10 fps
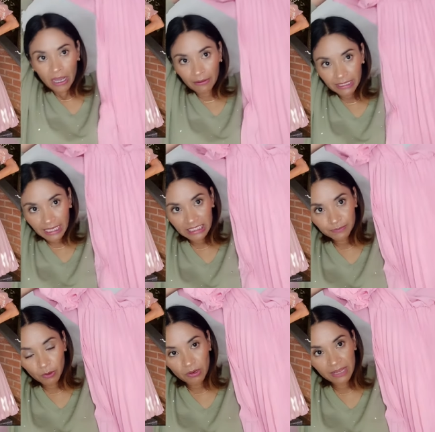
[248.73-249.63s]
Ahorita
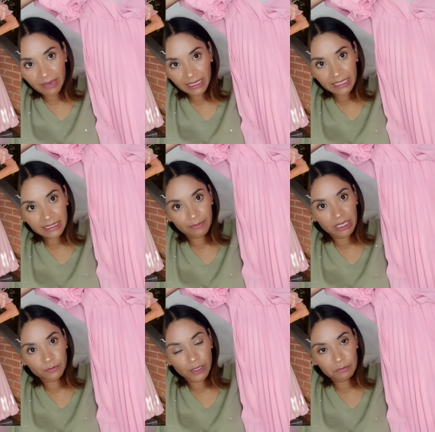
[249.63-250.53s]
les pongo la imagen y
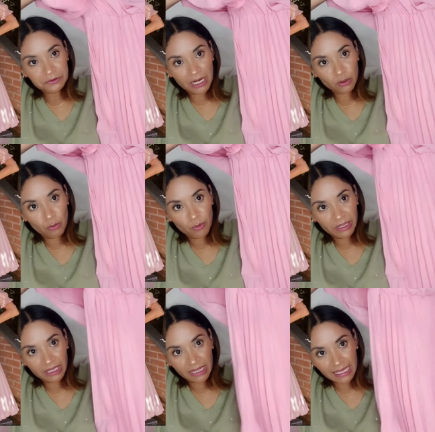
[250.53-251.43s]
también les voy a mostrar cómo
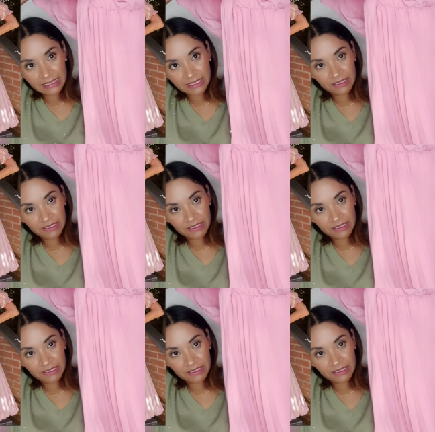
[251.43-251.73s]
me queda este